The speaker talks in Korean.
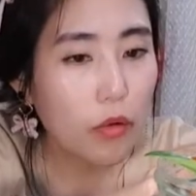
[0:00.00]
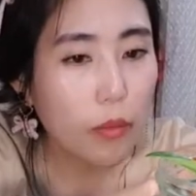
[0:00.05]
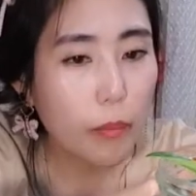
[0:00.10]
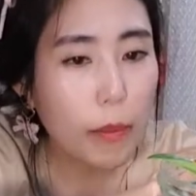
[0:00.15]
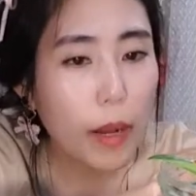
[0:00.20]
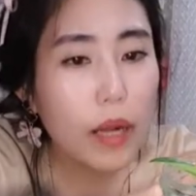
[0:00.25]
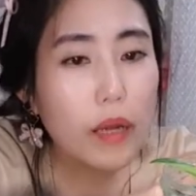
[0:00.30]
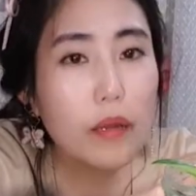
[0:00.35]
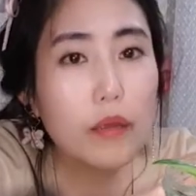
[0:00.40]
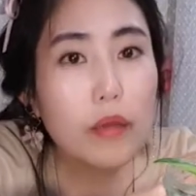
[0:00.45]

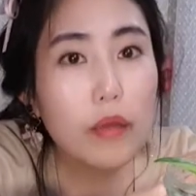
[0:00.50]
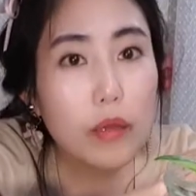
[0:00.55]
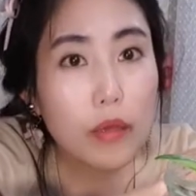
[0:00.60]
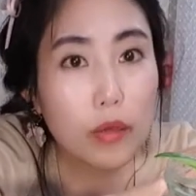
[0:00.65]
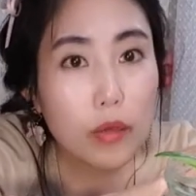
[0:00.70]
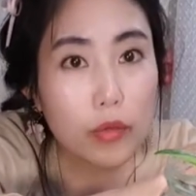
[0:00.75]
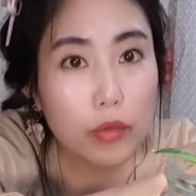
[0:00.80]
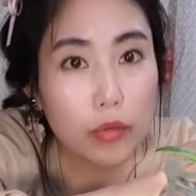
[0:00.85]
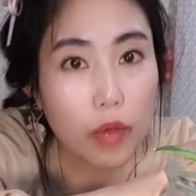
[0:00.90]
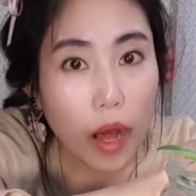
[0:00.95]

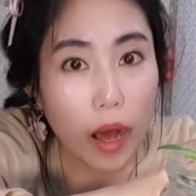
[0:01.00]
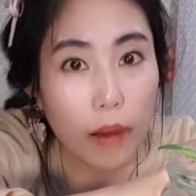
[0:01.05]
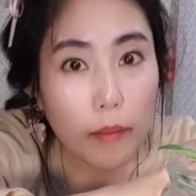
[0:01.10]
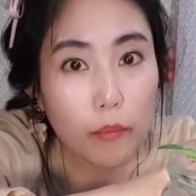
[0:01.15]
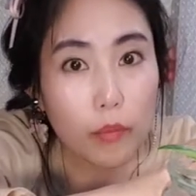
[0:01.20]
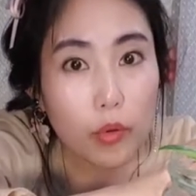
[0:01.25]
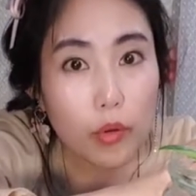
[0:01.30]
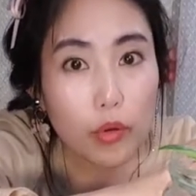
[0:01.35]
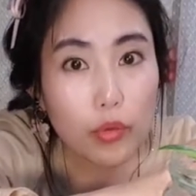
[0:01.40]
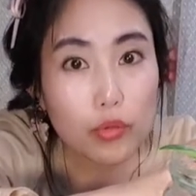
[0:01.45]
빨리
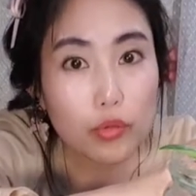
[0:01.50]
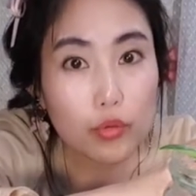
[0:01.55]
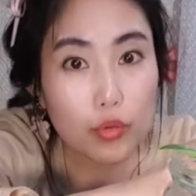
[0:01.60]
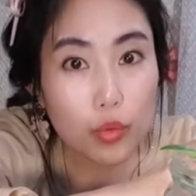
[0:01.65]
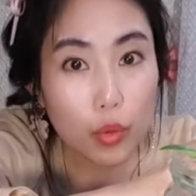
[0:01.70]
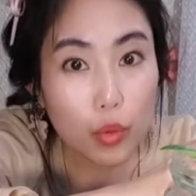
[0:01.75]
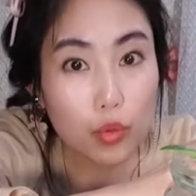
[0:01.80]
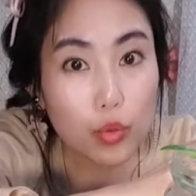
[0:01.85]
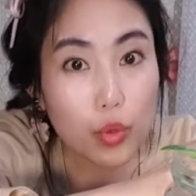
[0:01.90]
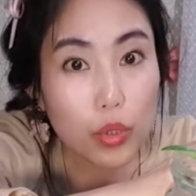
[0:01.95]
암컷을
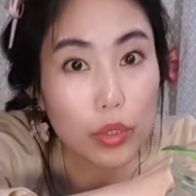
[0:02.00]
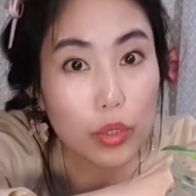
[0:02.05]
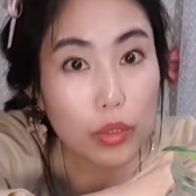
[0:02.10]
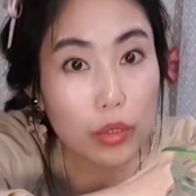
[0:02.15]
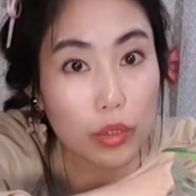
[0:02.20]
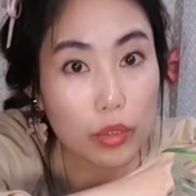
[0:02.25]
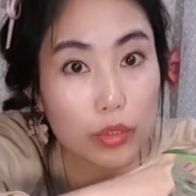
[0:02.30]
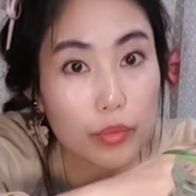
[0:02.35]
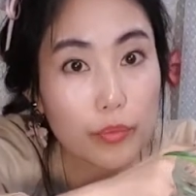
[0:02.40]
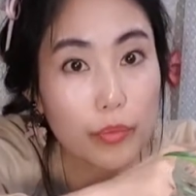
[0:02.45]
넣어줘야
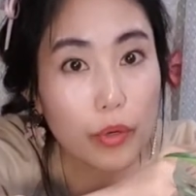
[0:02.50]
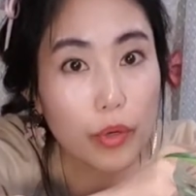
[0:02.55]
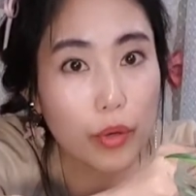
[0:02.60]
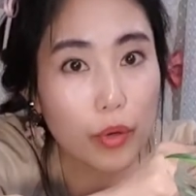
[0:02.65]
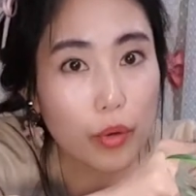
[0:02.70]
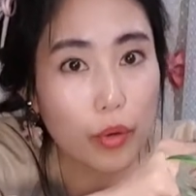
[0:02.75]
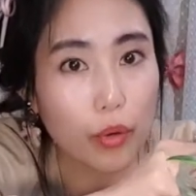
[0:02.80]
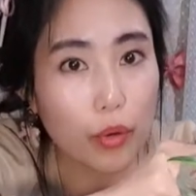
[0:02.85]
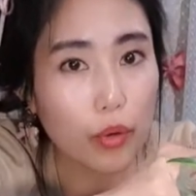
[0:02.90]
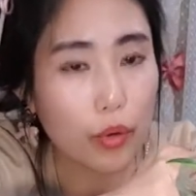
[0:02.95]
되나
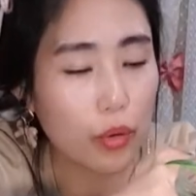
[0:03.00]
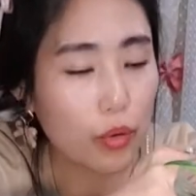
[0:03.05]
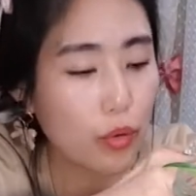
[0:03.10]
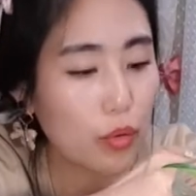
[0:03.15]
싶어요.